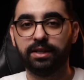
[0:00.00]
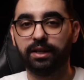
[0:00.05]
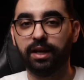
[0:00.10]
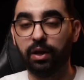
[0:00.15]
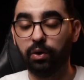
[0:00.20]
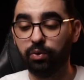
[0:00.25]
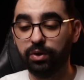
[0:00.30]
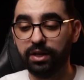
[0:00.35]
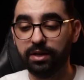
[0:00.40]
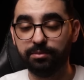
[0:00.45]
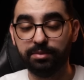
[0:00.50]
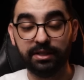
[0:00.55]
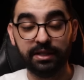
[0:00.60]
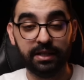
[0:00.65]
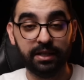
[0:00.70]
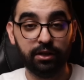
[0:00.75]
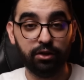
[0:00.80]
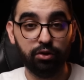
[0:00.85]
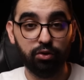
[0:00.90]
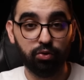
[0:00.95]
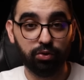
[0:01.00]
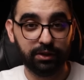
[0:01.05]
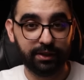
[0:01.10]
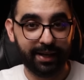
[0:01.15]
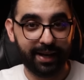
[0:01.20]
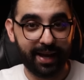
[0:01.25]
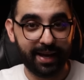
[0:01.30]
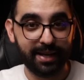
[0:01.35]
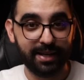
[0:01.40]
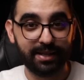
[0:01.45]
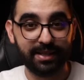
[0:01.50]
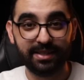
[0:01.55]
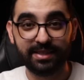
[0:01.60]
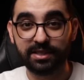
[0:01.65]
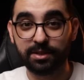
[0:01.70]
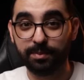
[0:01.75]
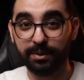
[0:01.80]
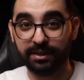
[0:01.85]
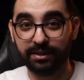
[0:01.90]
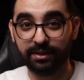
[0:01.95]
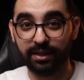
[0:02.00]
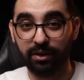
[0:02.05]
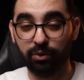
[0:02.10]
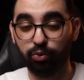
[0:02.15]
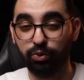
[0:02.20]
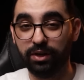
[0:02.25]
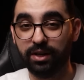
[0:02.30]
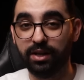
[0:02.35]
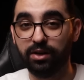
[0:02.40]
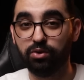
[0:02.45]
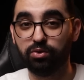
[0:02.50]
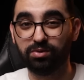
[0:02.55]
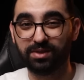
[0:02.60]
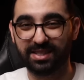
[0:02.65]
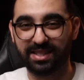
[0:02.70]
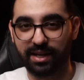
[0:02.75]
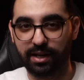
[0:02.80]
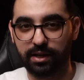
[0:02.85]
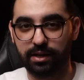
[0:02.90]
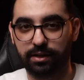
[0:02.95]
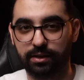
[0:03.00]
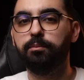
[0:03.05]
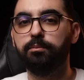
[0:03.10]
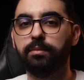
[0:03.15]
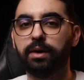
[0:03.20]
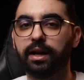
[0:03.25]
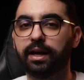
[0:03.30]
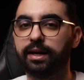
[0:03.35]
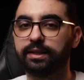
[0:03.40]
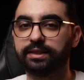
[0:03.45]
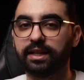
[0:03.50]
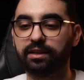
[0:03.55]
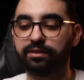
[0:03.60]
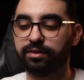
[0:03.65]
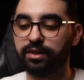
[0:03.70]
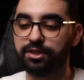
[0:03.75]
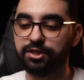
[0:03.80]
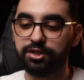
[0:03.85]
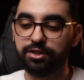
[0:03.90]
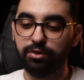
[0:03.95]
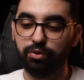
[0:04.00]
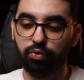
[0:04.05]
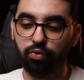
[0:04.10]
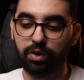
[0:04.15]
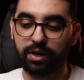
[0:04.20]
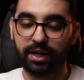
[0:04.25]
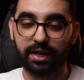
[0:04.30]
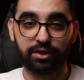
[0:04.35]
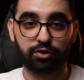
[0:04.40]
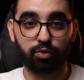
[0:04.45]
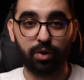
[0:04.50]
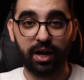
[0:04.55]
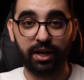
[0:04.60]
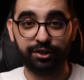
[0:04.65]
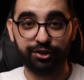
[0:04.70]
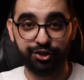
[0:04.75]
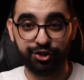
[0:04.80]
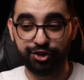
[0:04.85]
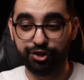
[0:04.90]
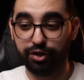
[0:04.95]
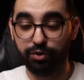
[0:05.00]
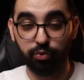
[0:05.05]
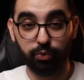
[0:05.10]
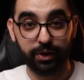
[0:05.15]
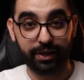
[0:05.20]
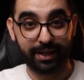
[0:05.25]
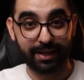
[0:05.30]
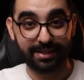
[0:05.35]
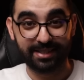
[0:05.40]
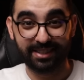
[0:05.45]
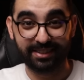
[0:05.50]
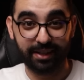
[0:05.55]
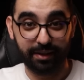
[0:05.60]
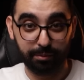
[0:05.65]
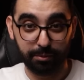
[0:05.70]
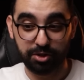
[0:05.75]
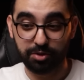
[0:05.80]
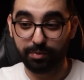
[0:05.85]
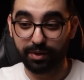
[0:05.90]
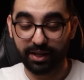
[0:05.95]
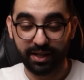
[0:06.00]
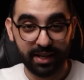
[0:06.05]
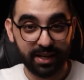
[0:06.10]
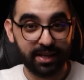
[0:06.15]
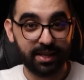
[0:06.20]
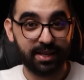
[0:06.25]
قالوا لي باللي اللون ديال عيني تبدل ولا اللون زرق اما الخطير في هادشي هو كانت واحد الجنوي كانت حدا المجمر